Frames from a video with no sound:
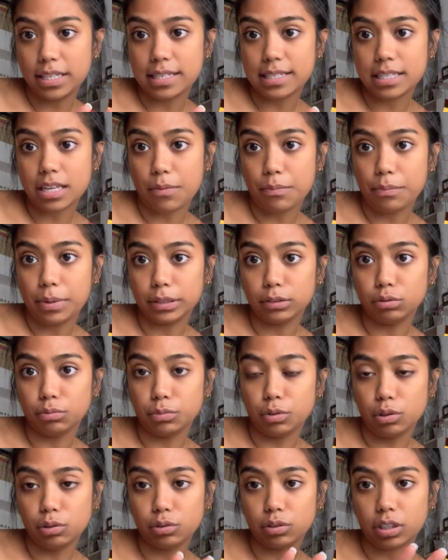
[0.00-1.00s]
stampato
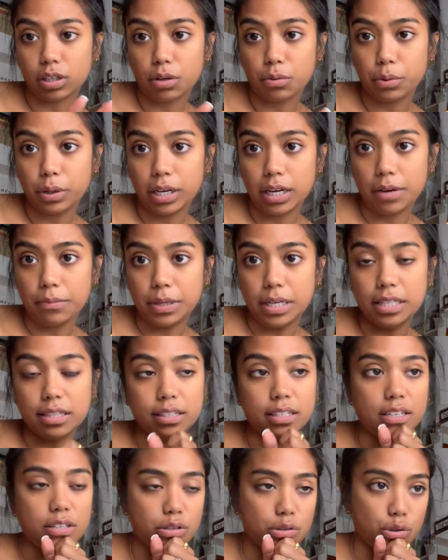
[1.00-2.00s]
molto
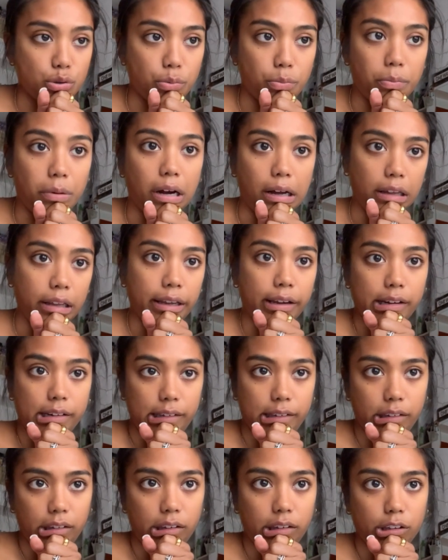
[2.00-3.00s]
tranquillamente, insomma,
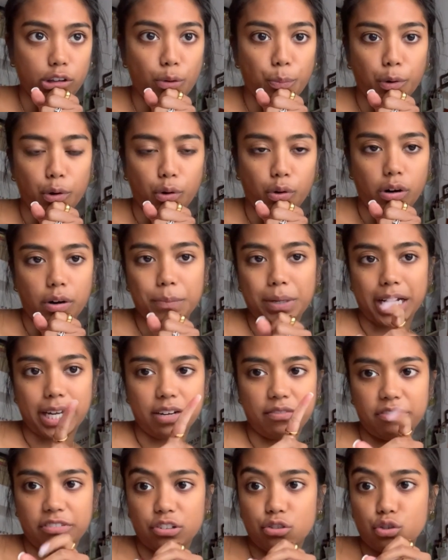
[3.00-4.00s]
e dopo ah, magari
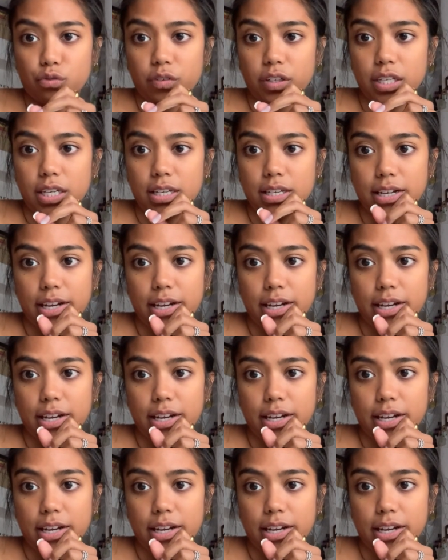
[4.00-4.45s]
vi faccio vedere,